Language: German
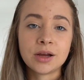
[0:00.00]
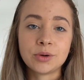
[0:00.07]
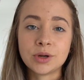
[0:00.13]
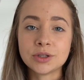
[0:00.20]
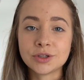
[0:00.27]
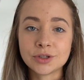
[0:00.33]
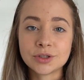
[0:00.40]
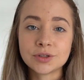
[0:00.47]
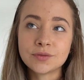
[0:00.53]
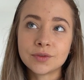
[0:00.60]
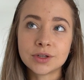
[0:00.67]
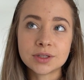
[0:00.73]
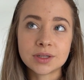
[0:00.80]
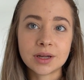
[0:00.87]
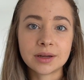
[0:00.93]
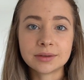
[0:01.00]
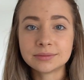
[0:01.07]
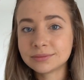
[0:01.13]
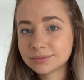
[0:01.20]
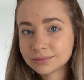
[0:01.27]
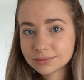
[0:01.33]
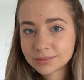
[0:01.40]
Und ansonsten würde ich
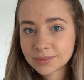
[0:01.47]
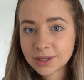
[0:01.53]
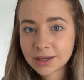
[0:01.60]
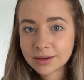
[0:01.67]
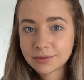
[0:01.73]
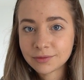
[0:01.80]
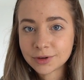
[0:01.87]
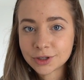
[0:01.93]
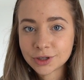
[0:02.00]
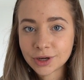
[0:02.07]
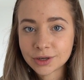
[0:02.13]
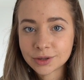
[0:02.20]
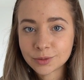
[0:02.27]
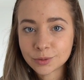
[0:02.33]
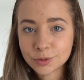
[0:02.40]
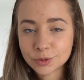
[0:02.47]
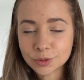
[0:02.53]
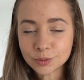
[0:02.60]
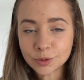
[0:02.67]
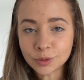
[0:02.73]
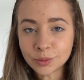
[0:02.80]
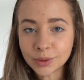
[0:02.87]
sagen, würde ich gar nicht groß
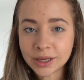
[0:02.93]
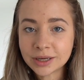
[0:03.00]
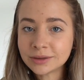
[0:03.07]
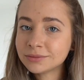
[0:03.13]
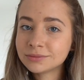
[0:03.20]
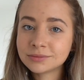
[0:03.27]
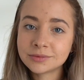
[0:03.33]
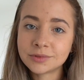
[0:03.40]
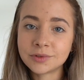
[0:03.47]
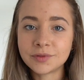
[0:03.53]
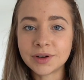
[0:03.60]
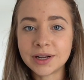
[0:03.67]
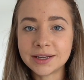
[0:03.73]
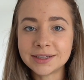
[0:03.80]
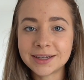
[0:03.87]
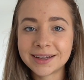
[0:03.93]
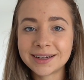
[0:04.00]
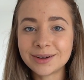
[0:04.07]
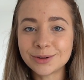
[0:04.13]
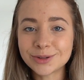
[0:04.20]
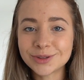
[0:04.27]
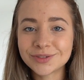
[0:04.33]
drum herum reden und wir legen
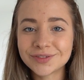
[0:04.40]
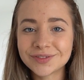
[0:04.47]
direkt los.